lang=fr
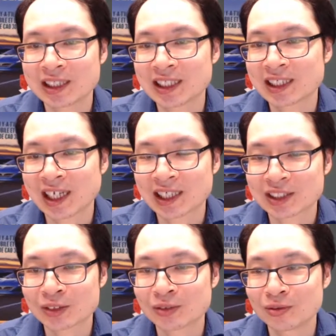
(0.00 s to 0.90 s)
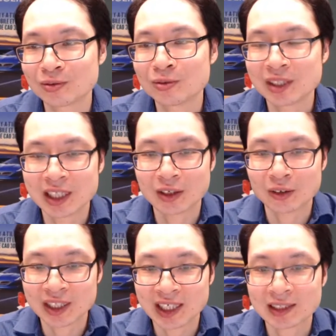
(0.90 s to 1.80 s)
les, interactions ou les
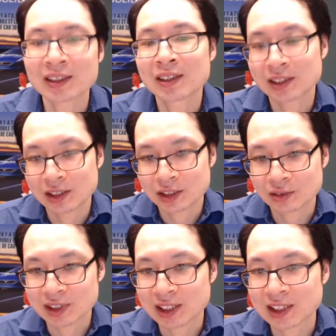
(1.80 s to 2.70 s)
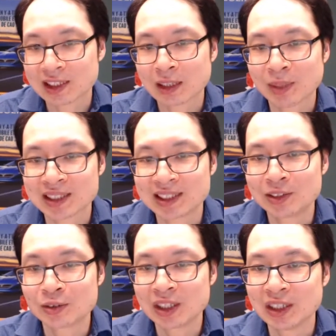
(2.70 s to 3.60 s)
contacts, soit cette dernière
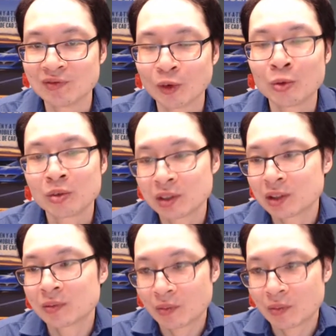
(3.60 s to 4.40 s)
partie sur les niveaux